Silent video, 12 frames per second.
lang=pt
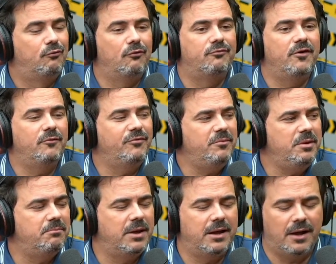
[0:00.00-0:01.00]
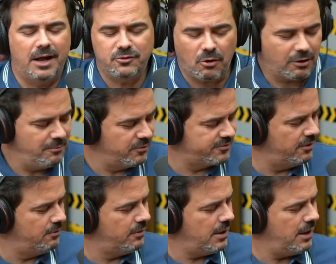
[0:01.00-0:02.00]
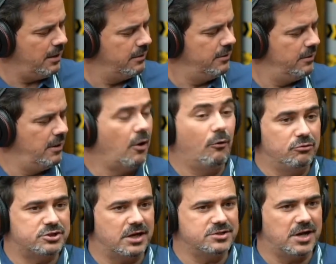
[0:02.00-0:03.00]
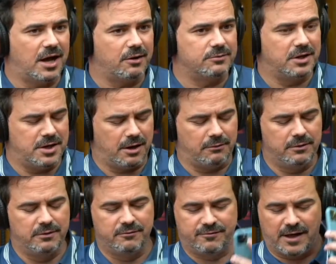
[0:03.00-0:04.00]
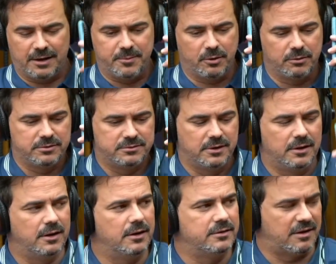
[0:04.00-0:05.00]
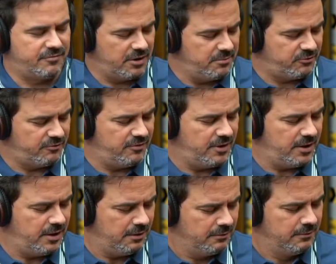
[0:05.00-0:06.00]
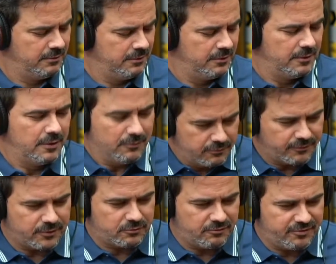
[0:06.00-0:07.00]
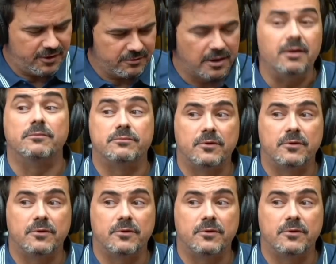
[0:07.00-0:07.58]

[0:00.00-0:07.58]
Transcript: Vou ver o VMB. Aí toca meu celular, é o estagiário, Daniel. Fala, meu. Tá vendo MTV aí? Eu falei, tô vendo ele.